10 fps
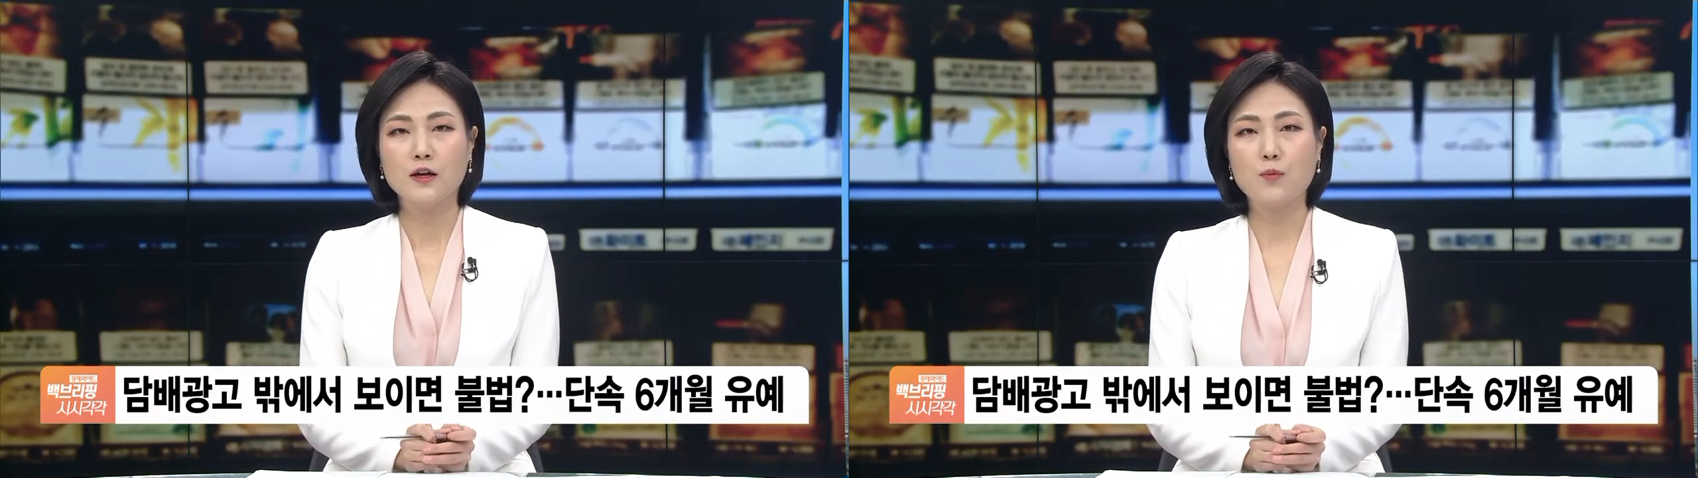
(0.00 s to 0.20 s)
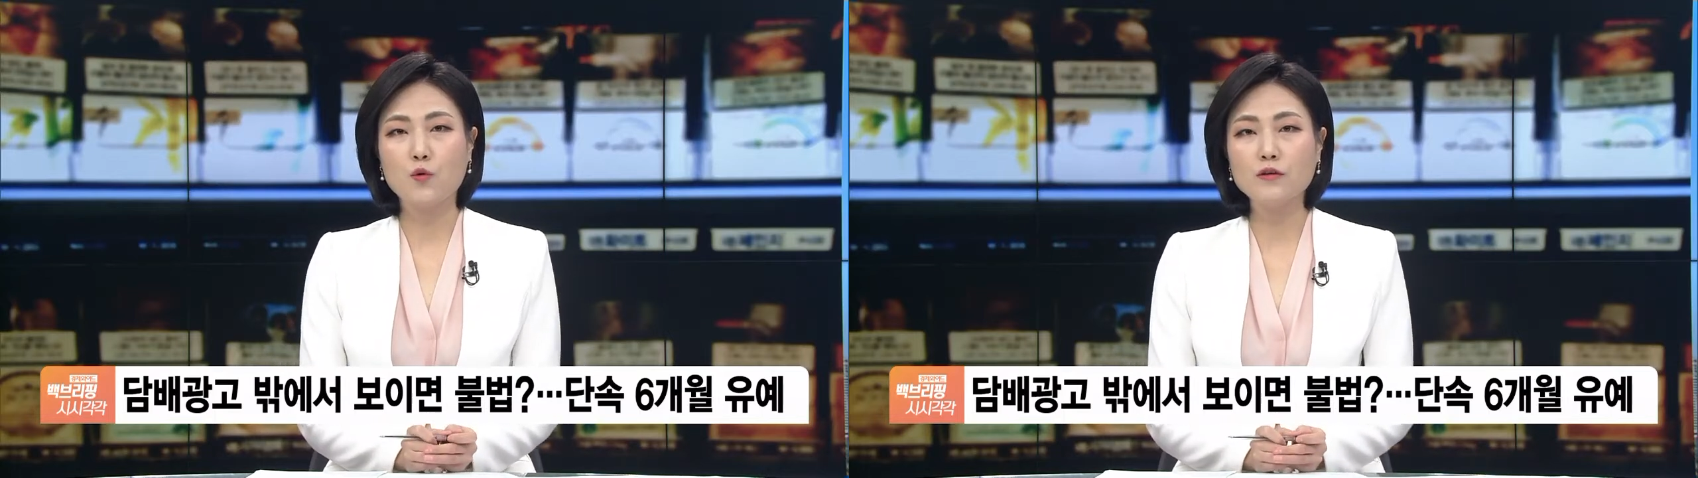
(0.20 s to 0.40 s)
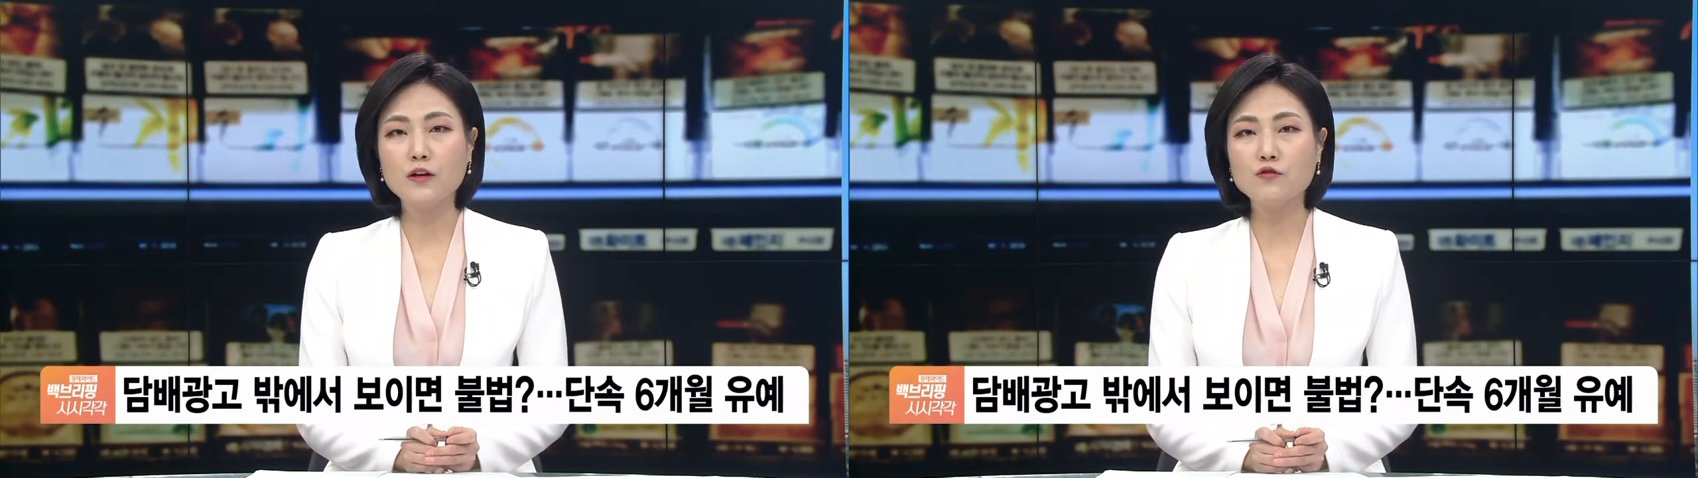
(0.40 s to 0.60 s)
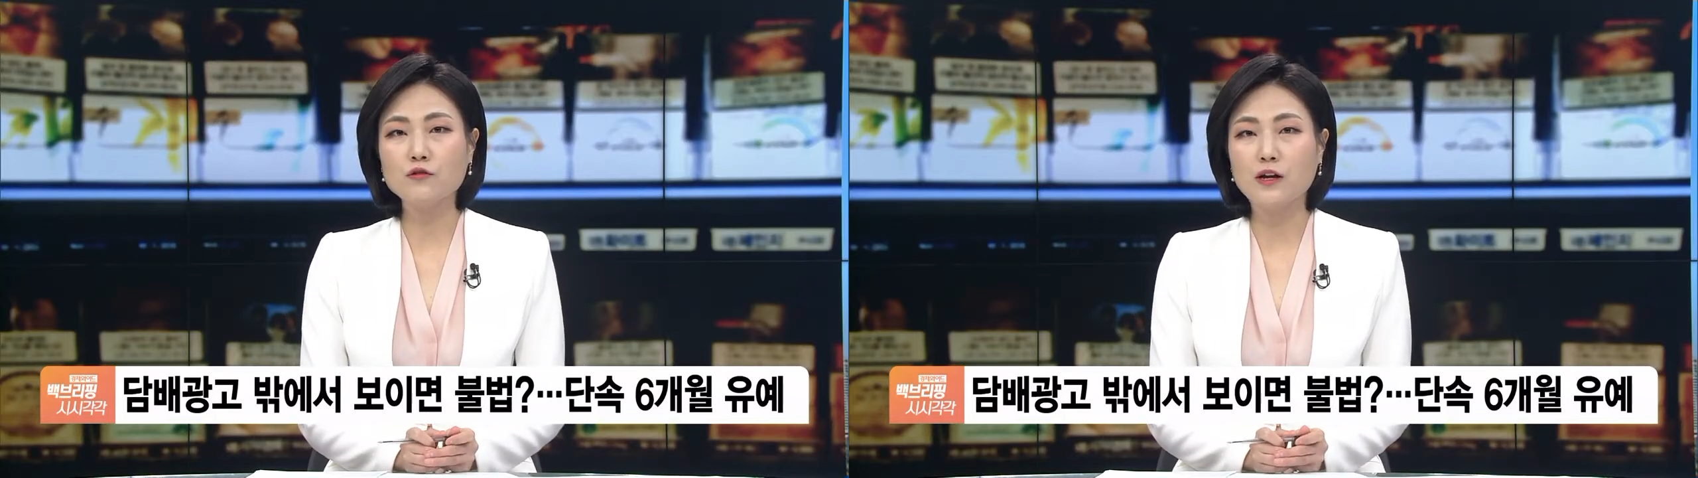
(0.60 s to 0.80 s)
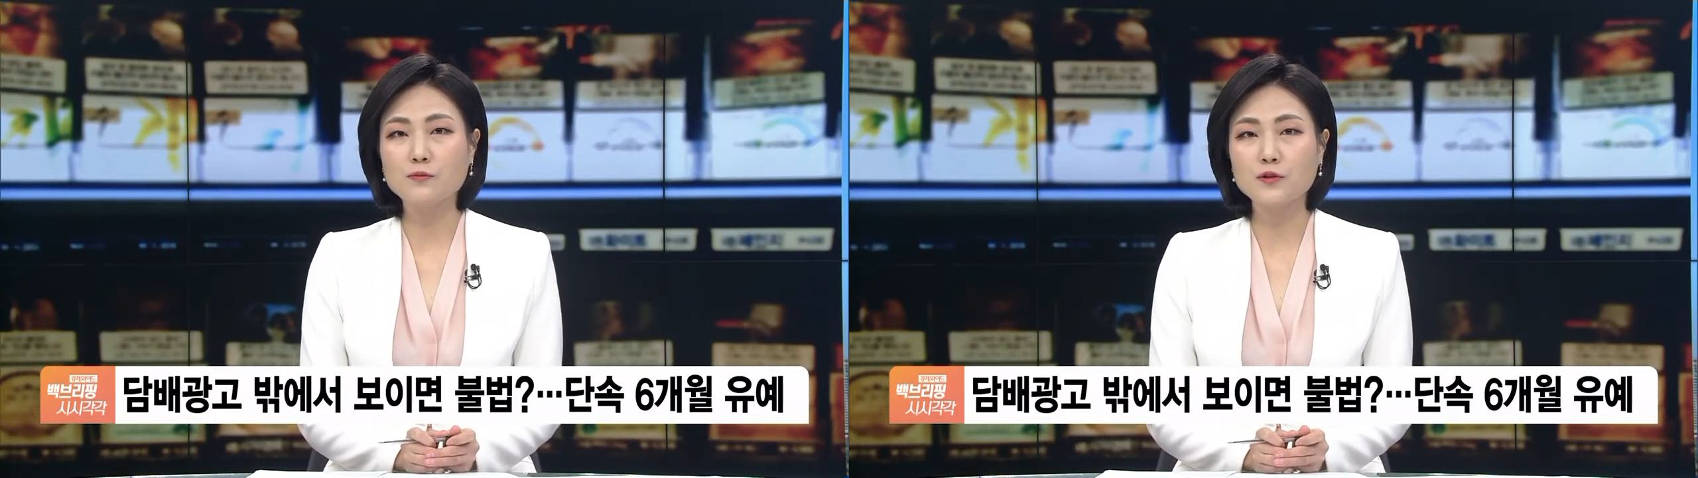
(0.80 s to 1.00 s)
예,
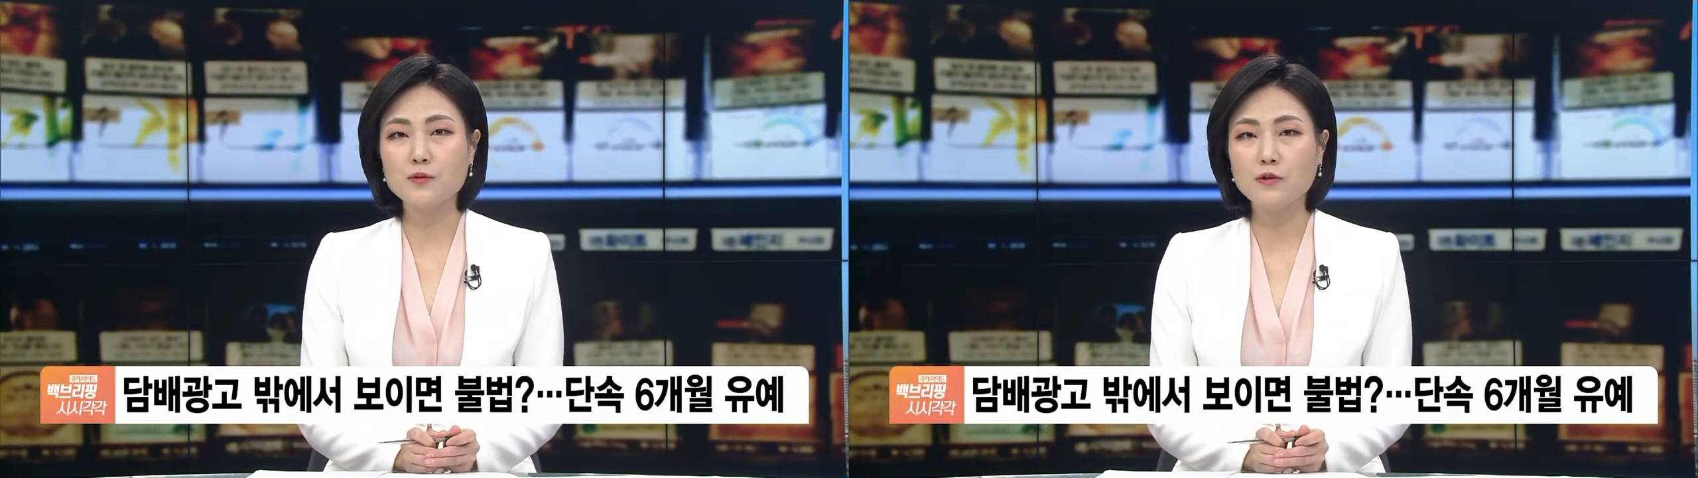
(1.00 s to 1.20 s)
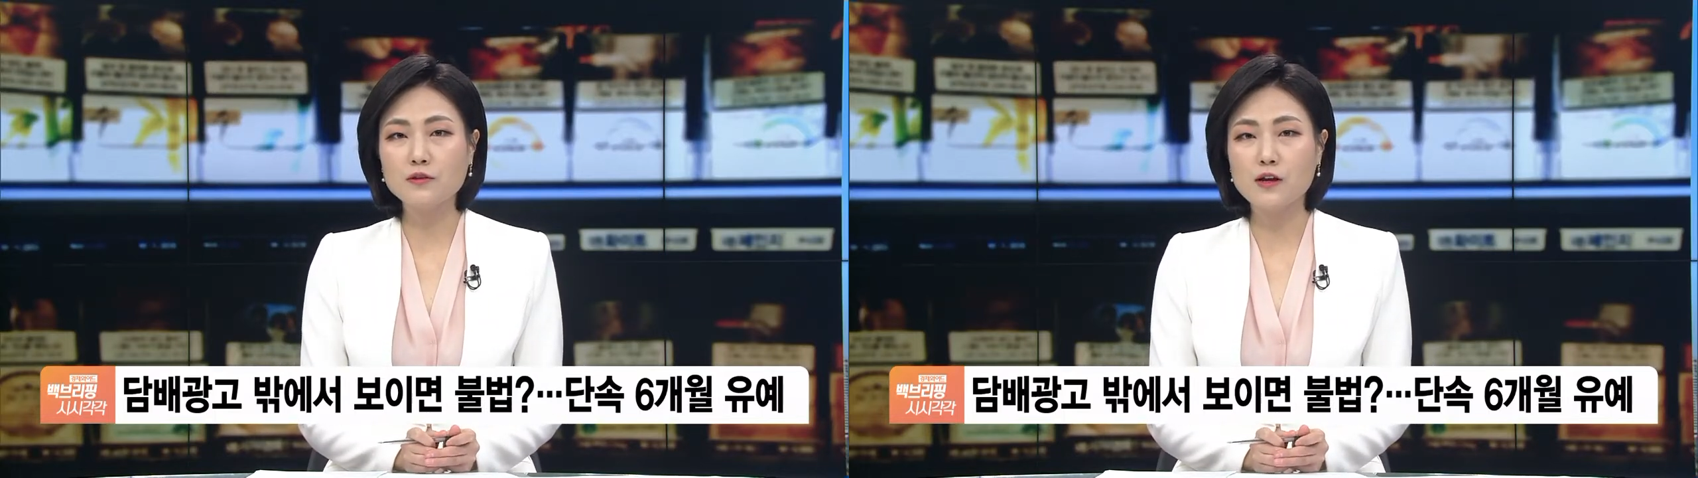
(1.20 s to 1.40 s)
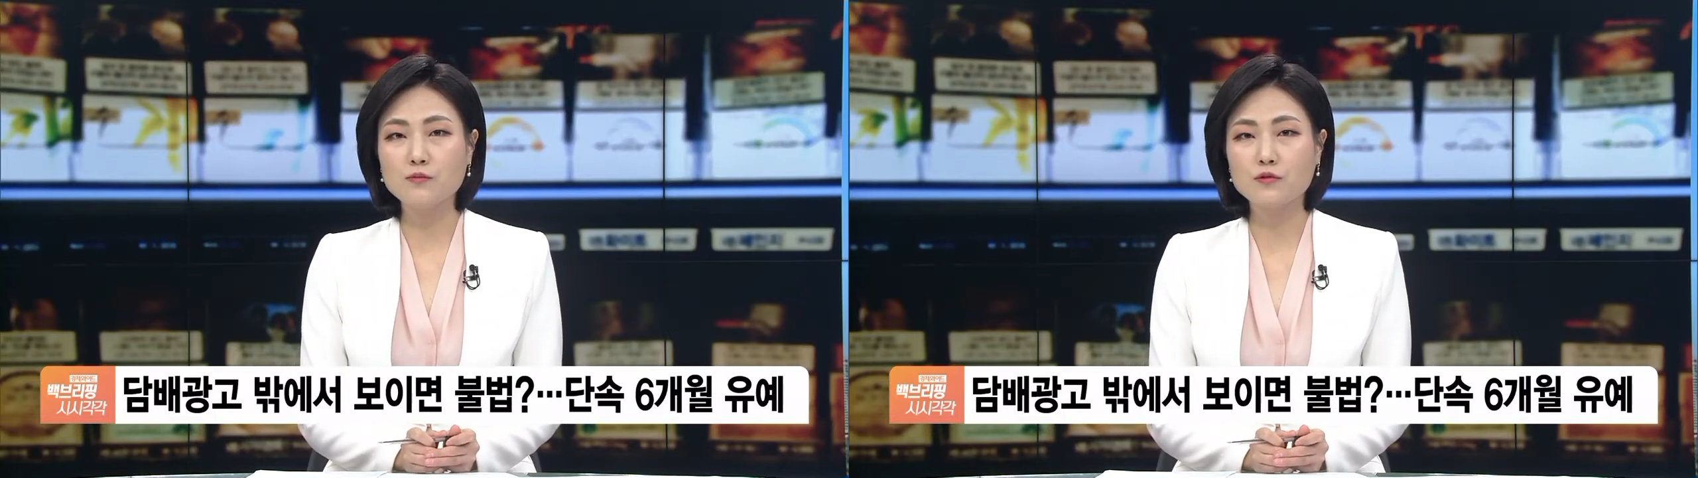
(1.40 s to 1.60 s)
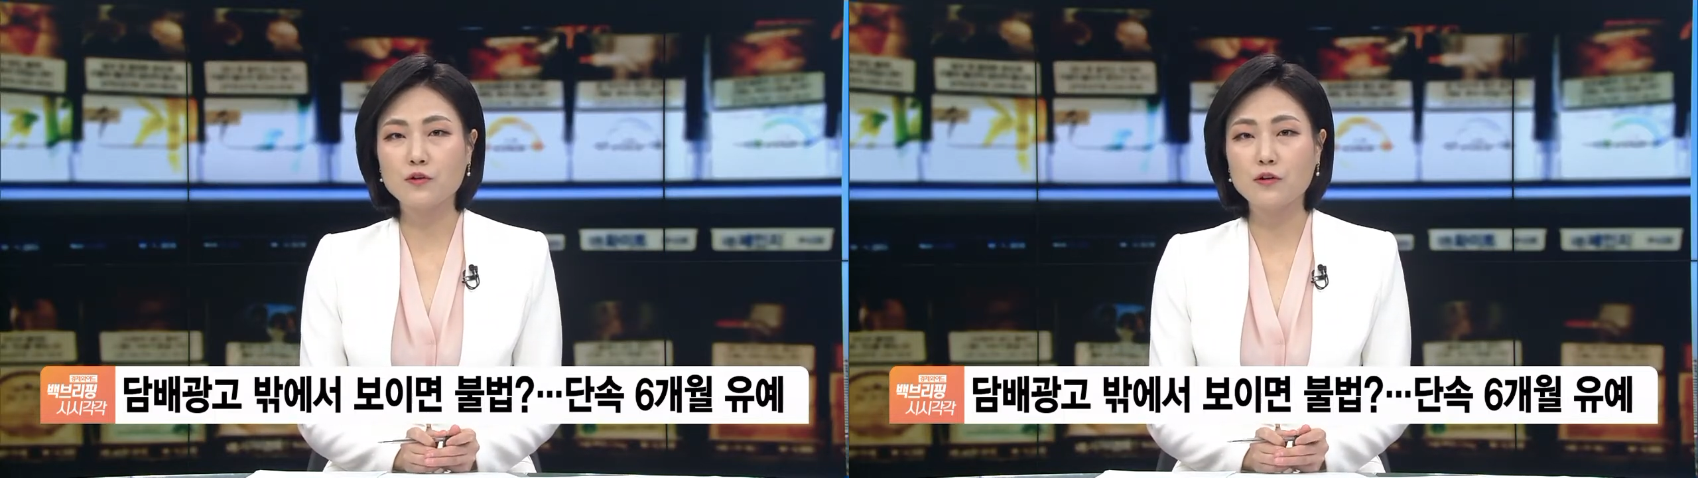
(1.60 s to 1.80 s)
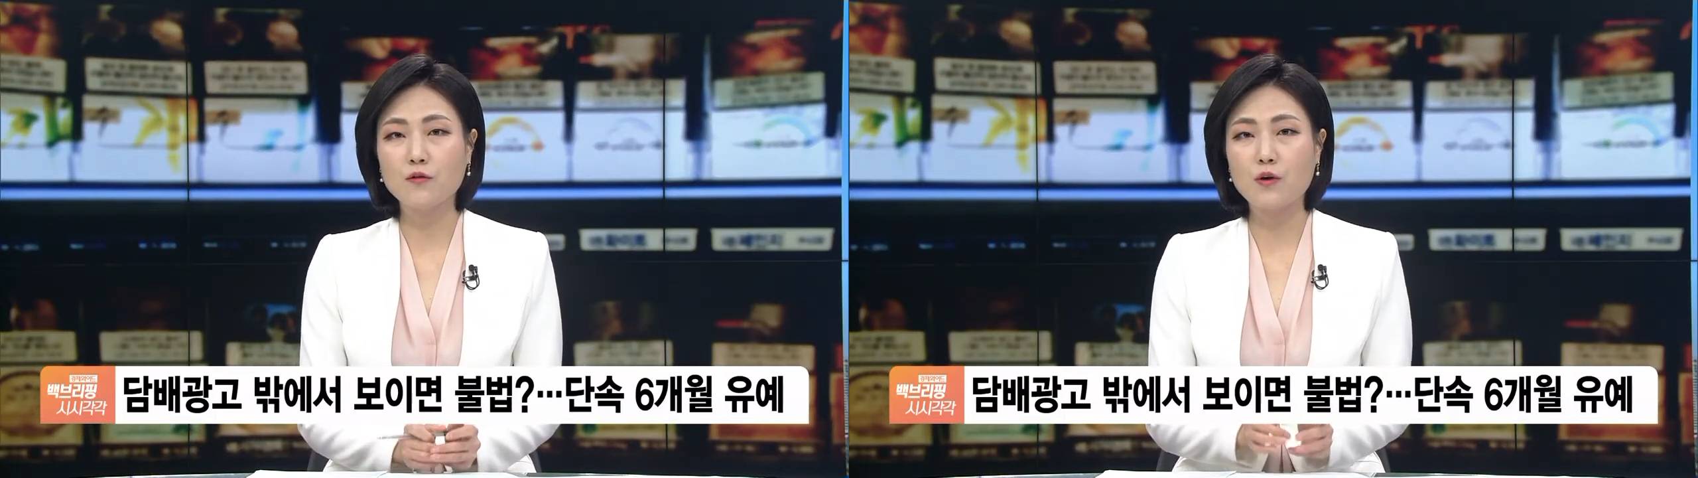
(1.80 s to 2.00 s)
보건당국은 앞서 이번
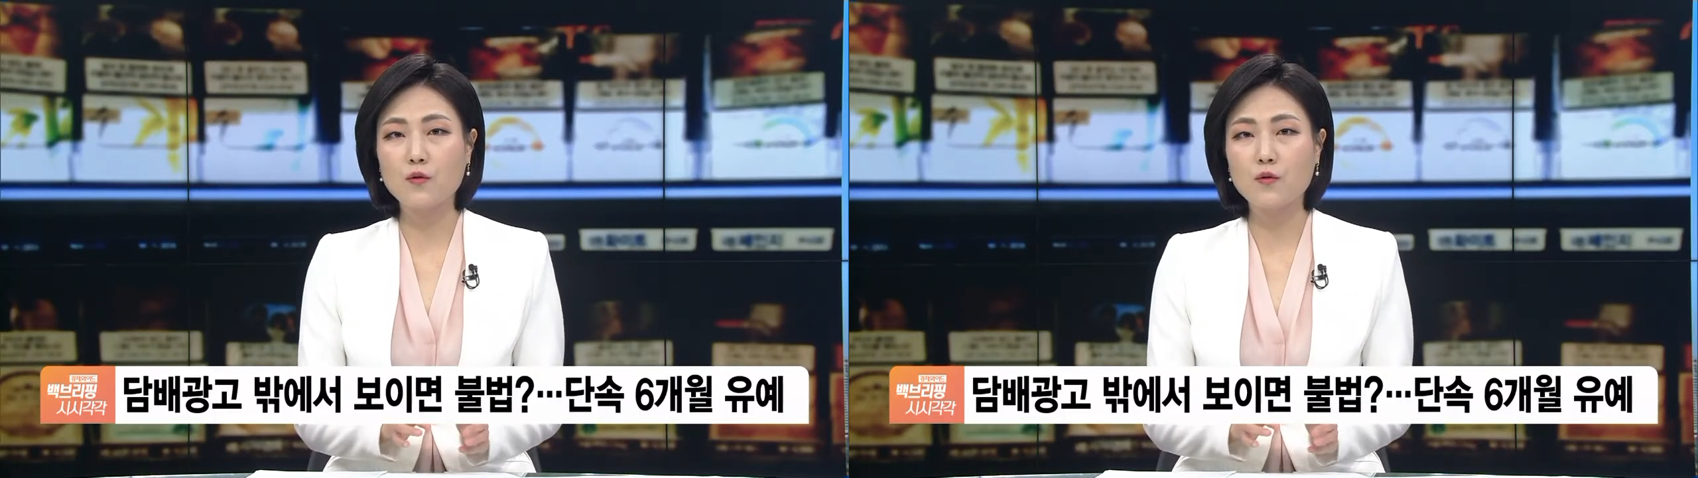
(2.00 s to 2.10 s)
달부터 이런